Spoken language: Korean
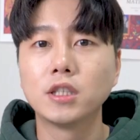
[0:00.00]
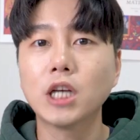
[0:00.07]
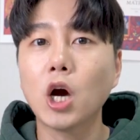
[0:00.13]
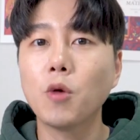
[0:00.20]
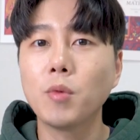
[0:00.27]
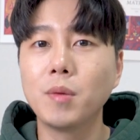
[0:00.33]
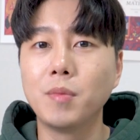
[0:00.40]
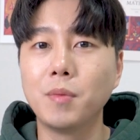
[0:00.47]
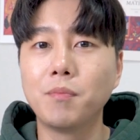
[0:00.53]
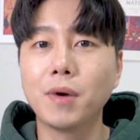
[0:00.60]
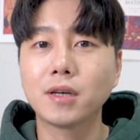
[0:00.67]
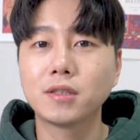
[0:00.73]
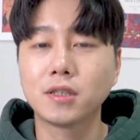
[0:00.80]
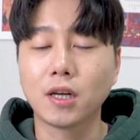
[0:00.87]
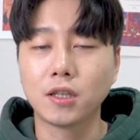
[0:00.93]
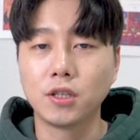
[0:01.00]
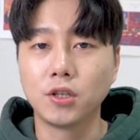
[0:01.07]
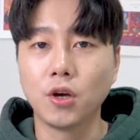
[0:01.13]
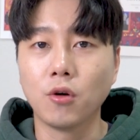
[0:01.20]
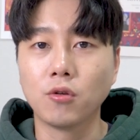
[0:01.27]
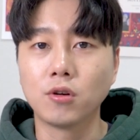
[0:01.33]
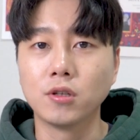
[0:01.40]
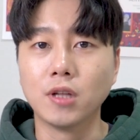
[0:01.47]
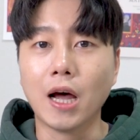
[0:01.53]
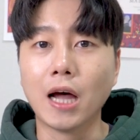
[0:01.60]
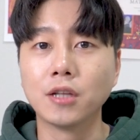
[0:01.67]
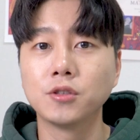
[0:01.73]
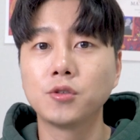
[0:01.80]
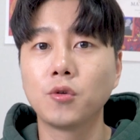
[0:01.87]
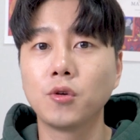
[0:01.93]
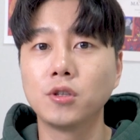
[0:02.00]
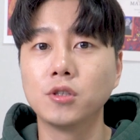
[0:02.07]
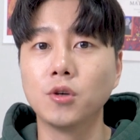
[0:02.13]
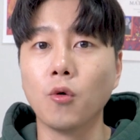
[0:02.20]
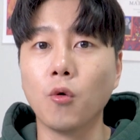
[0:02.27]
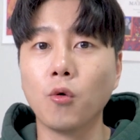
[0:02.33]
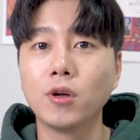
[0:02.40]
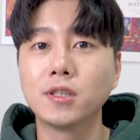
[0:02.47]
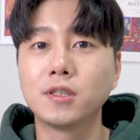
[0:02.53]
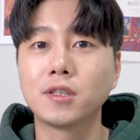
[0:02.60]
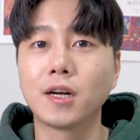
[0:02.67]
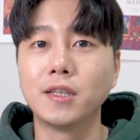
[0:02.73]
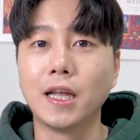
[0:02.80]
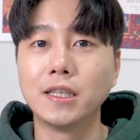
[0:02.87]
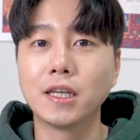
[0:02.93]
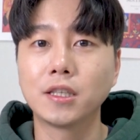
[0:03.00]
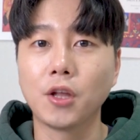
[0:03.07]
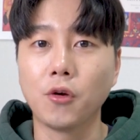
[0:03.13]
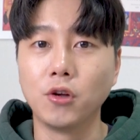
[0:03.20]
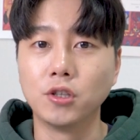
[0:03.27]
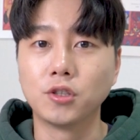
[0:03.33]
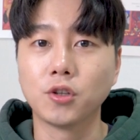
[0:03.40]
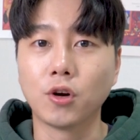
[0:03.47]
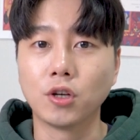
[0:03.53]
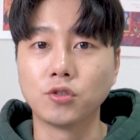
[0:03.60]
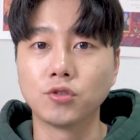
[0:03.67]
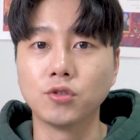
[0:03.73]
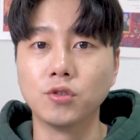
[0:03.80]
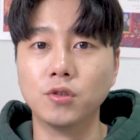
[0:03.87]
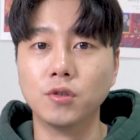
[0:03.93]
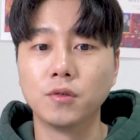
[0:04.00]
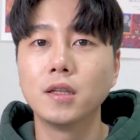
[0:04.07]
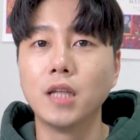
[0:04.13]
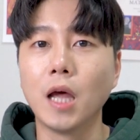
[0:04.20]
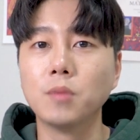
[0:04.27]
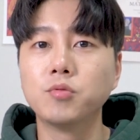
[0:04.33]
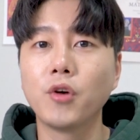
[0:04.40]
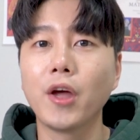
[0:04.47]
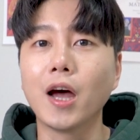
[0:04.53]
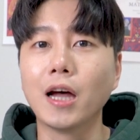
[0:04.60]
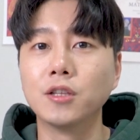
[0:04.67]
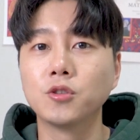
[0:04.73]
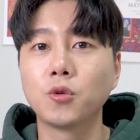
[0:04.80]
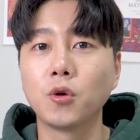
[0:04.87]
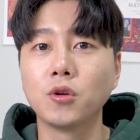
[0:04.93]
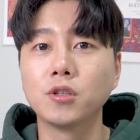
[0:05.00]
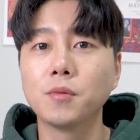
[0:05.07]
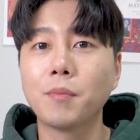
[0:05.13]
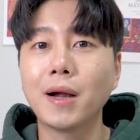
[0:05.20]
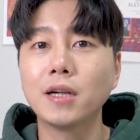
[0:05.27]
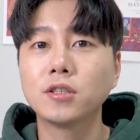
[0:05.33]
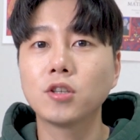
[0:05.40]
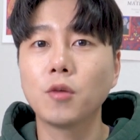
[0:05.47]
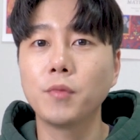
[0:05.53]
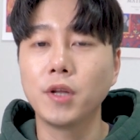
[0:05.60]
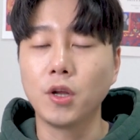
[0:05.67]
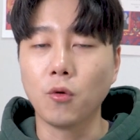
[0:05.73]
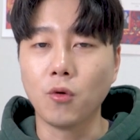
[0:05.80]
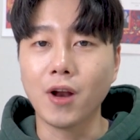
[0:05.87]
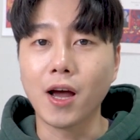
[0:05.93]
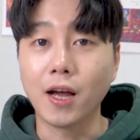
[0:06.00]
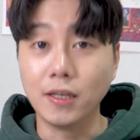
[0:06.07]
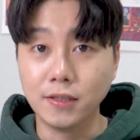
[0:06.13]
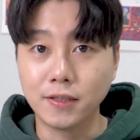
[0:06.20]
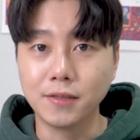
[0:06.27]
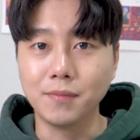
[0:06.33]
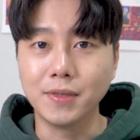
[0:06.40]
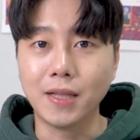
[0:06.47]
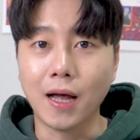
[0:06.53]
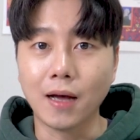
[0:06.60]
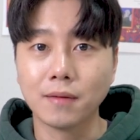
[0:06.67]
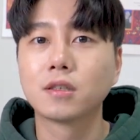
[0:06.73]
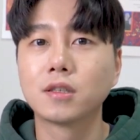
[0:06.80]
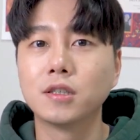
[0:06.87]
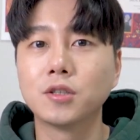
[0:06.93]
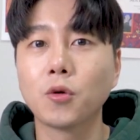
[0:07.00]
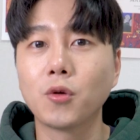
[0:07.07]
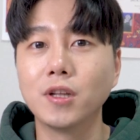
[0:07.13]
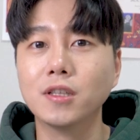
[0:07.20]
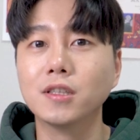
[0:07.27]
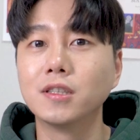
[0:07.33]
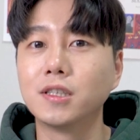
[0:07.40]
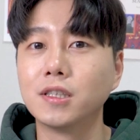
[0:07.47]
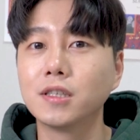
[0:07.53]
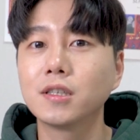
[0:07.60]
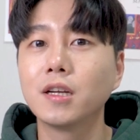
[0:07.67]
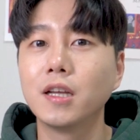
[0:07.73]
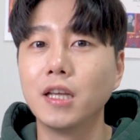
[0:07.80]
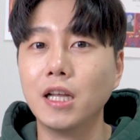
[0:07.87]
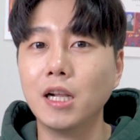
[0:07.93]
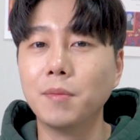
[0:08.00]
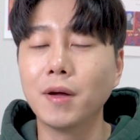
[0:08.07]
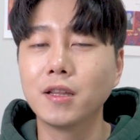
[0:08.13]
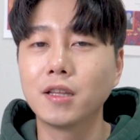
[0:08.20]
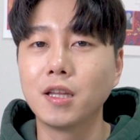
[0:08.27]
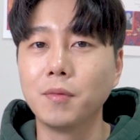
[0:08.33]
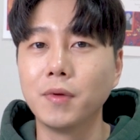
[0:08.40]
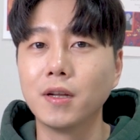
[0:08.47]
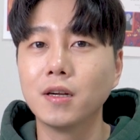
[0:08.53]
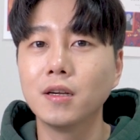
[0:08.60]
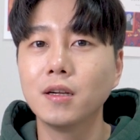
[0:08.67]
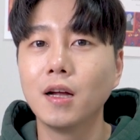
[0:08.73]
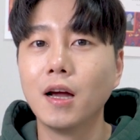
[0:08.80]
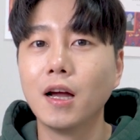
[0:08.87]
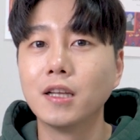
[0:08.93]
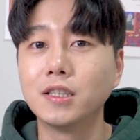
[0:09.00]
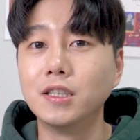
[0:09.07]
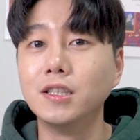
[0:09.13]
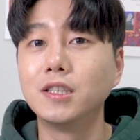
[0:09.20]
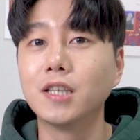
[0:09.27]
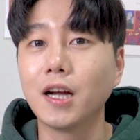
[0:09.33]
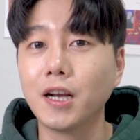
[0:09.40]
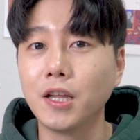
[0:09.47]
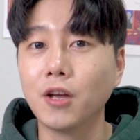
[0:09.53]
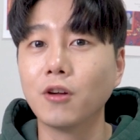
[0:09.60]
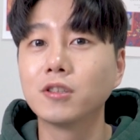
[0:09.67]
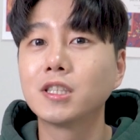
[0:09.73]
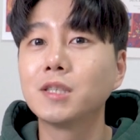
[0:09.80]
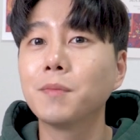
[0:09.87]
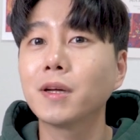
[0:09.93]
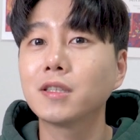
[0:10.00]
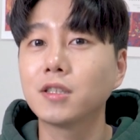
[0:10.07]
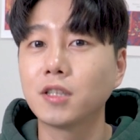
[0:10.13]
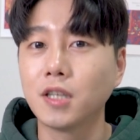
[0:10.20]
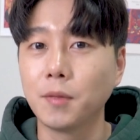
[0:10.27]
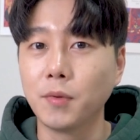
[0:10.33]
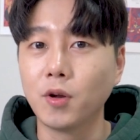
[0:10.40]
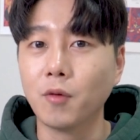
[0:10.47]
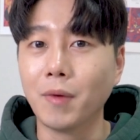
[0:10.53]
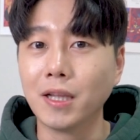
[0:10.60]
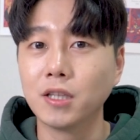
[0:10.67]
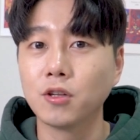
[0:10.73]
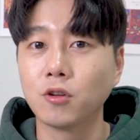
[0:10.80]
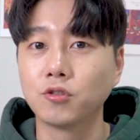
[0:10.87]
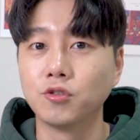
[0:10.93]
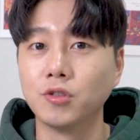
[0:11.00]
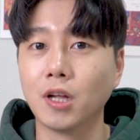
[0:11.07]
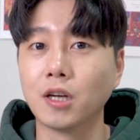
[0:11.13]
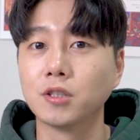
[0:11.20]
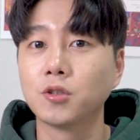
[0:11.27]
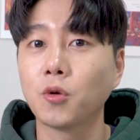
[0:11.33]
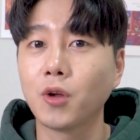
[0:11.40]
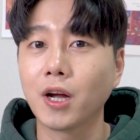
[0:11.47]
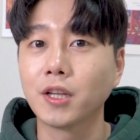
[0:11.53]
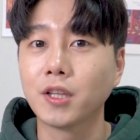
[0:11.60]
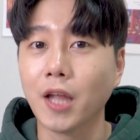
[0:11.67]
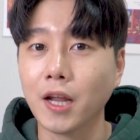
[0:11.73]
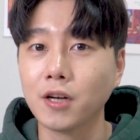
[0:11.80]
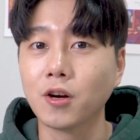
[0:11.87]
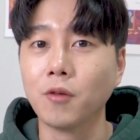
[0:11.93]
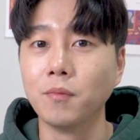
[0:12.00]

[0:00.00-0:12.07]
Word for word: 샤오미 밑박스 같은 경우는 안드로이드 OS가 내장되어 있어가지고 내부에 안드로이드 8.1이 올라가 있습니다 그 소리는 즉 일반 TV를 진짜 리얼 스마트 TV로 만들어준다는 소리가 되는